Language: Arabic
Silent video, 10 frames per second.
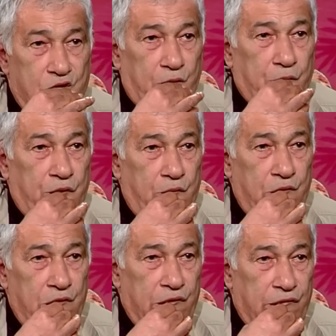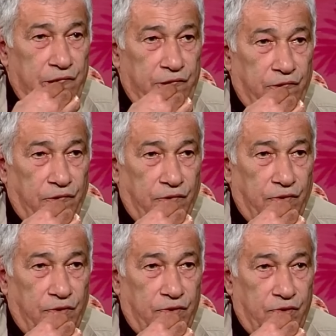نخدم شنو؟ فاش
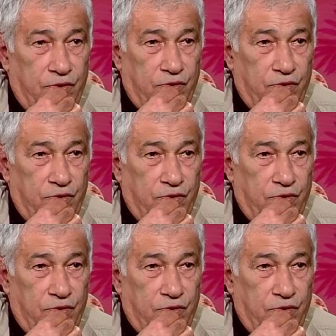تخدم؟